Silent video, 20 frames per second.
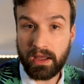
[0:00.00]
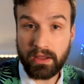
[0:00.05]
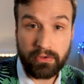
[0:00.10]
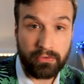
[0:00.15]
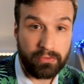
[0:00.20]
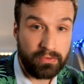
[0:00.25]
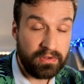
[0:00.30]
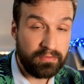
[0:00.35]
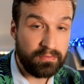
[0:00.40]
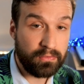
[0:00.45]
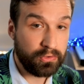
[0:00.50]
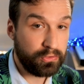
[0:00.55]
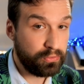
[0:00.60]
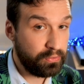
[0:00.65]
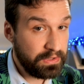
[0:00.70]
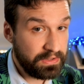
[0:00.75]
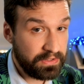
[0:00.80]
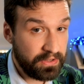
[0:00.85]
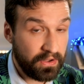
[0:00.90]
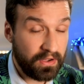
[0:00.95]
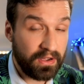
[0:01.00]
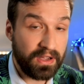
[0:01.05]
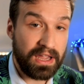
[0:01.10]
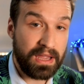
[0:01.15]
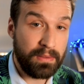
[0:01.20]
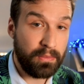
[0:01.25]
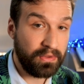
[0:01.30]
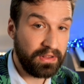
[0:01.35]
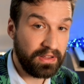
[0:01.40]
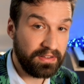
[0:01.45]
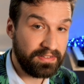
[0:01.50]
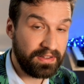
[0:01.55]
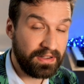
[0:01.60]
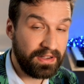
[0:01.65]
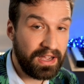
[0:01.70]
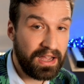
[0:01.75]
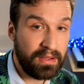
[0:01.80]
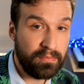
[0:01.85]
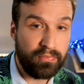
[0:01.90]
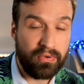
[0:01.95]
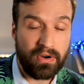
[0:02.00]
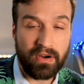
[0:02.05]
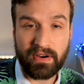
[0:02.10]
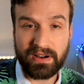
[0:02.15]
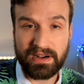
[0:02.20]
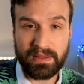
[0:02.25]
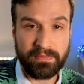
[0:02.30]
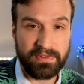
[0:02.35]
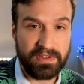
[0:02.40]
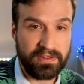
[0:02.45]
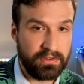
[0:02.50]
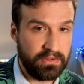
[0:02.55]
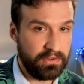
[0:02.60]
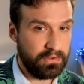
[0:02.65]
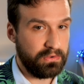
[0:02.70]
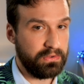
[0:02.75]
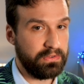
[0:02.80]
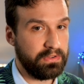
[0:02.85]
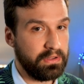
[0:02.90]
à suivre mon Twitter et mon Instagram pour avoir les petites news.